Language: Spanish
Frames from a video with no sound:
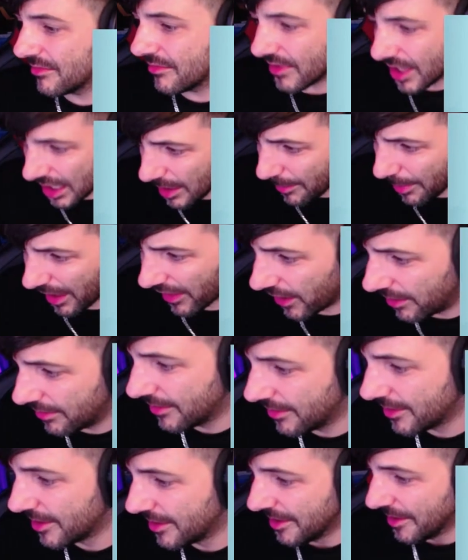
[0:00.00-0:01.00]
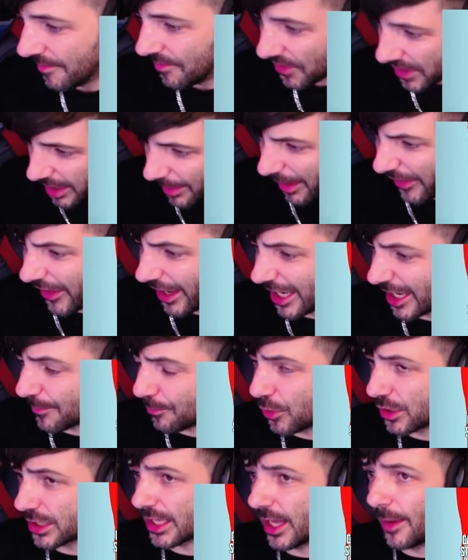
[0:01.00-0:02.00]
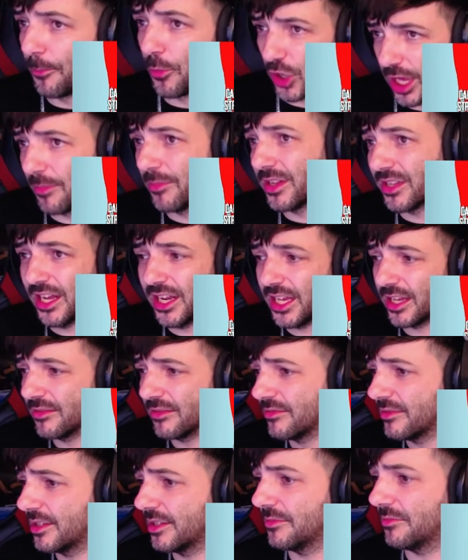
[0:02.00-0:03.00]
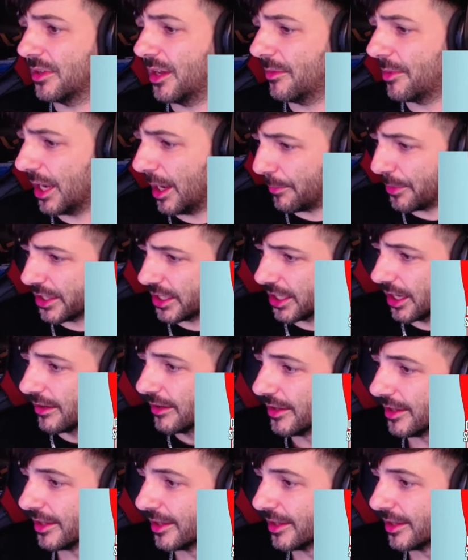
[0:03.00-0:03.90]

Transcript: ¿Qué te parece? Bien dicho. ¿Qué a la respuesta? ¿Por qué es mi serie? Me vale picha.